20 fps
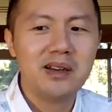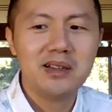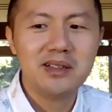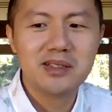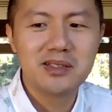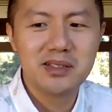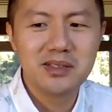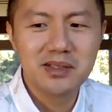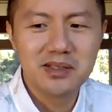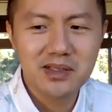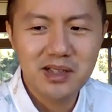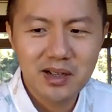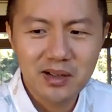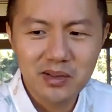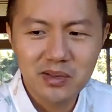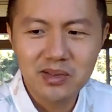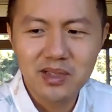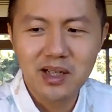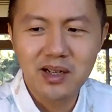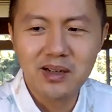是
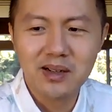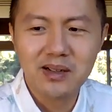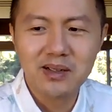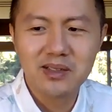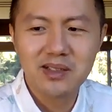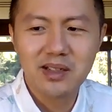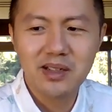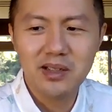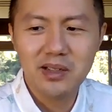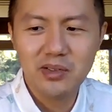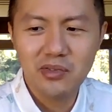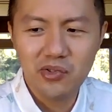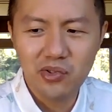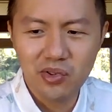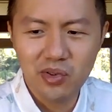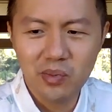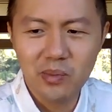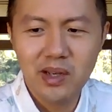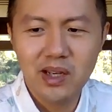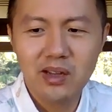造成这一
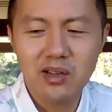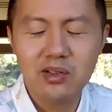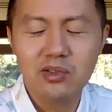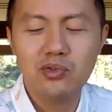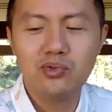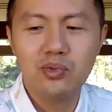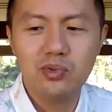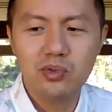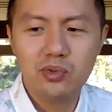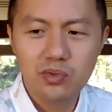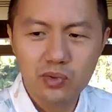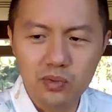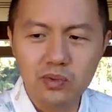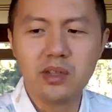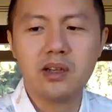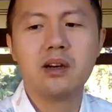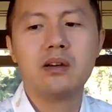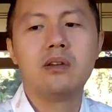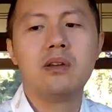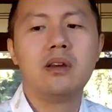局面的主主
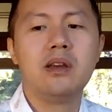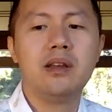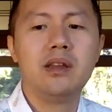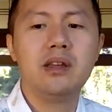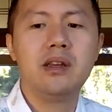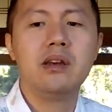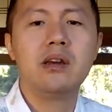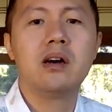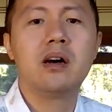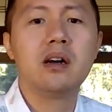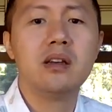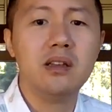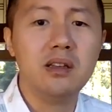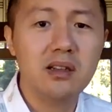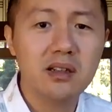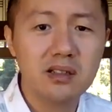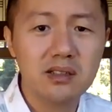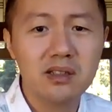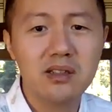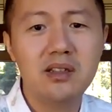要原因啊，一
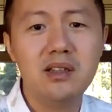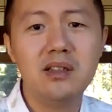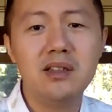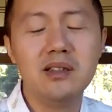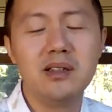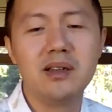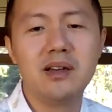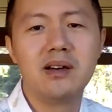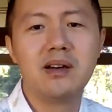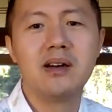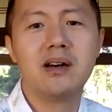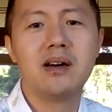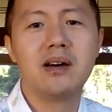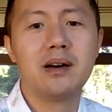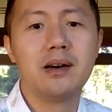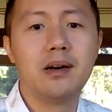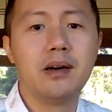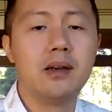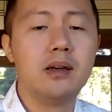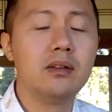个是疫情
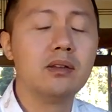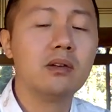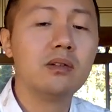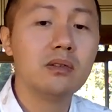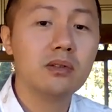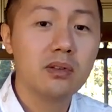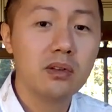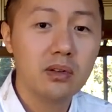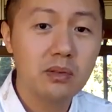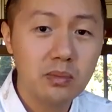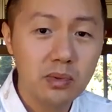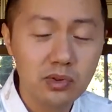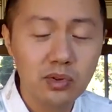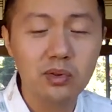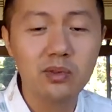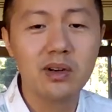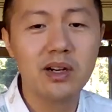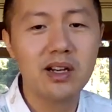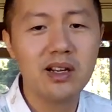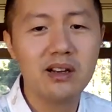啊，都都不
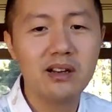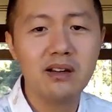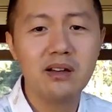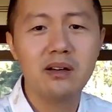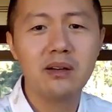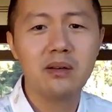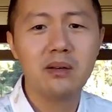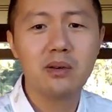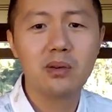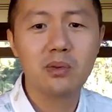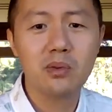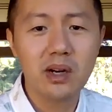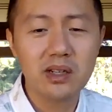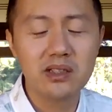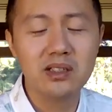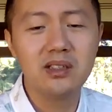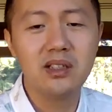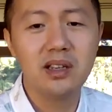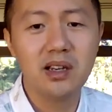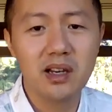出来逛
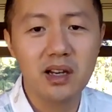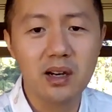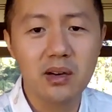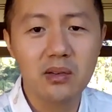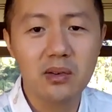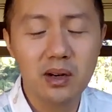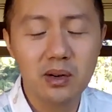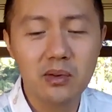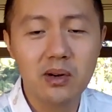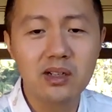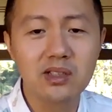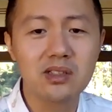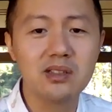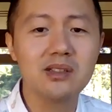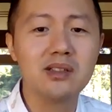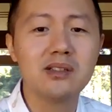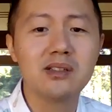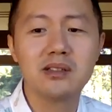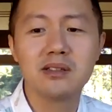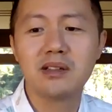街啊，逛逛
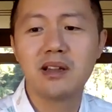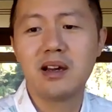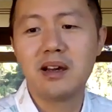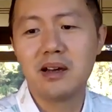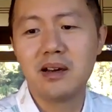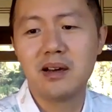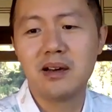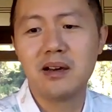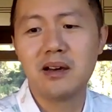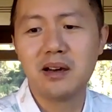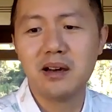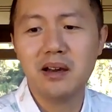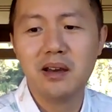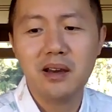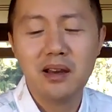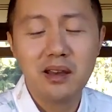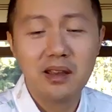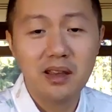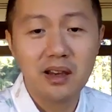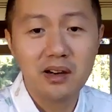吃吃了啊，
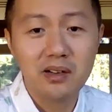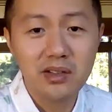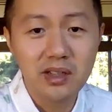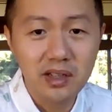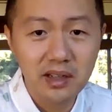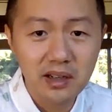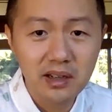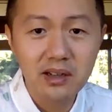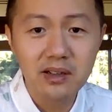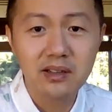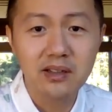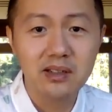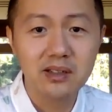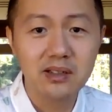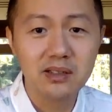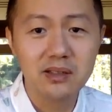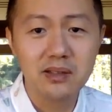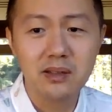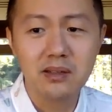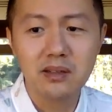然后一个呢
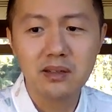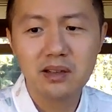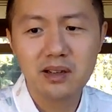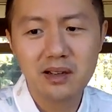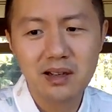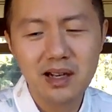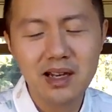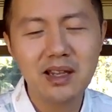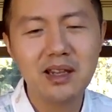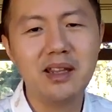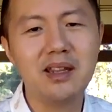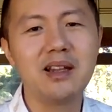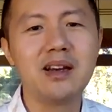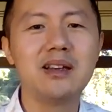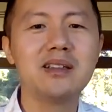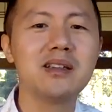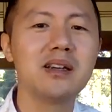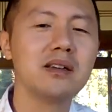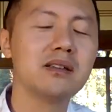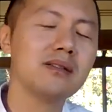是，那按理
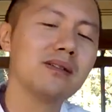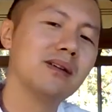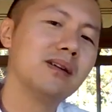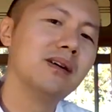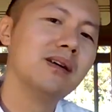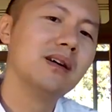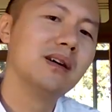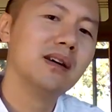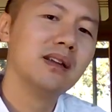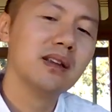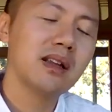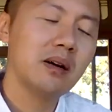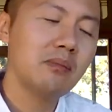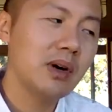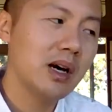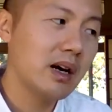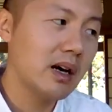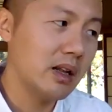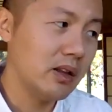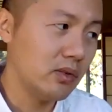来讲说，他
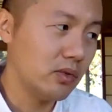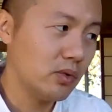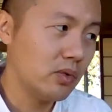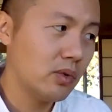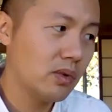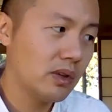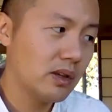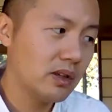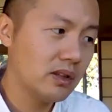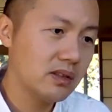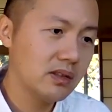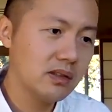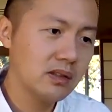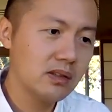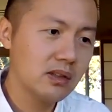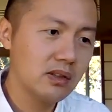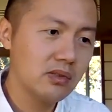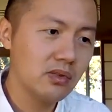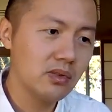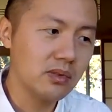们很多的是
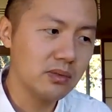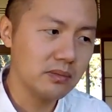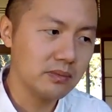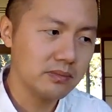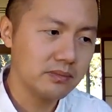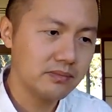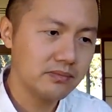这种